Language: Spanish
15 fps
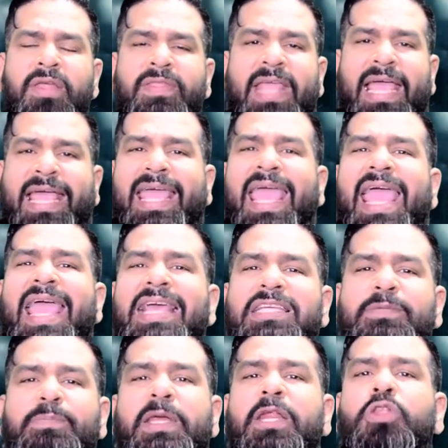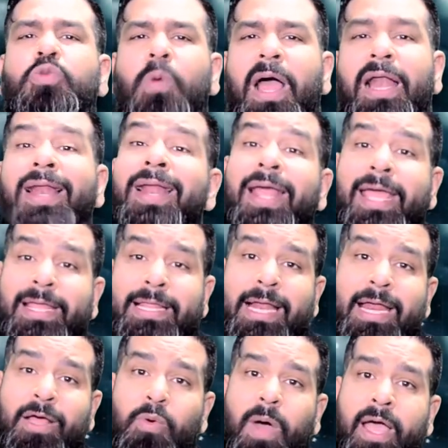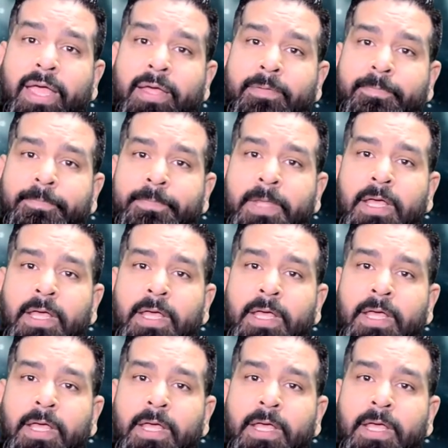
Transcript: de qué es virtual en el lenguaje.